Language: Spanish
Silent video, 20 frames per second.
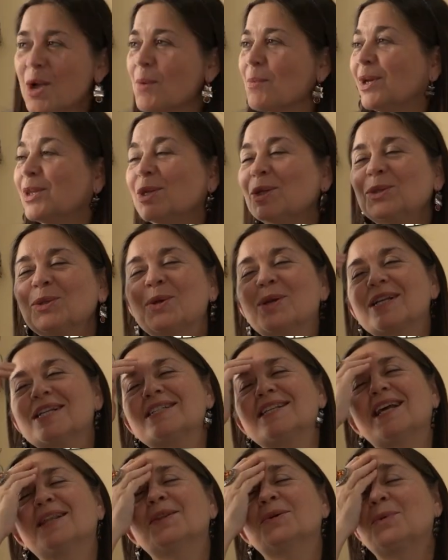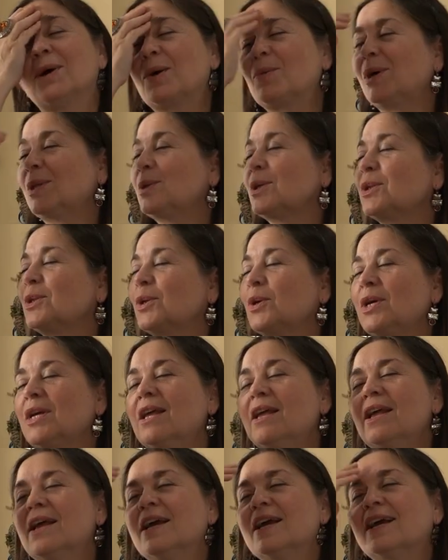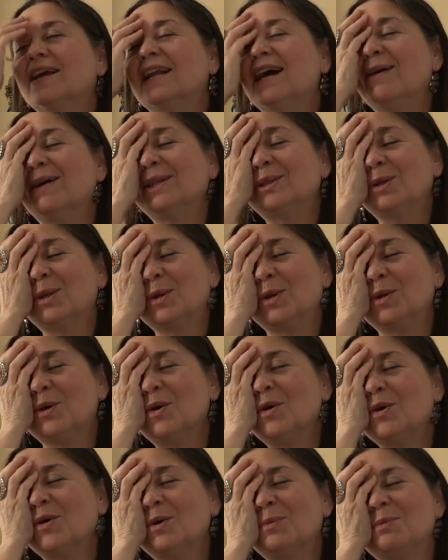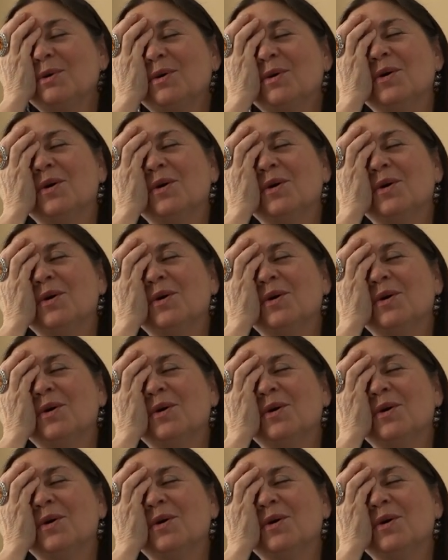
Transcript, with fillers: Cuando estoy rezando, cuando estoy grabando el horóscopo,